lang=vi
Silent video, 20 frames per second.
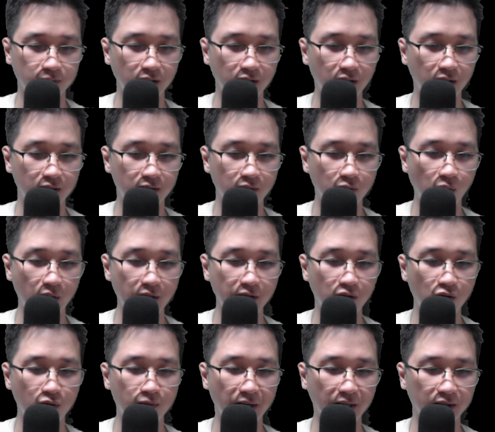thương, cuối
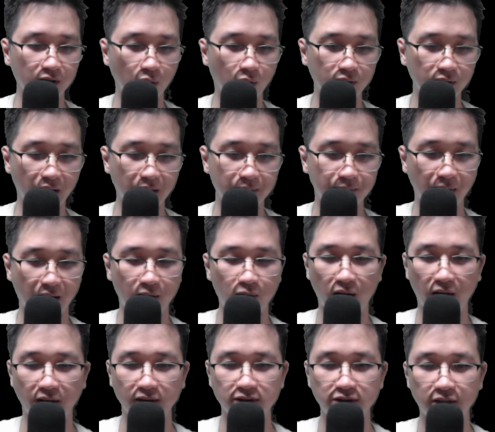cùng bị Thôn Thiên Ma
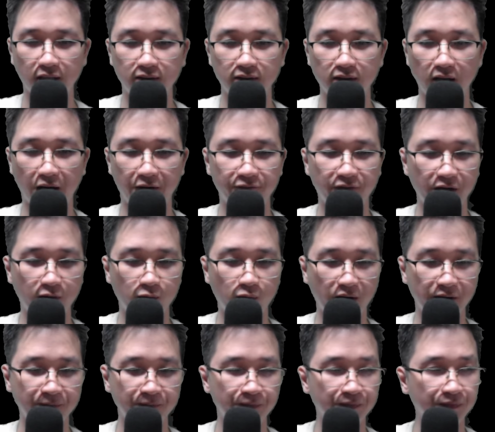Hoàng triệt để vây quanh.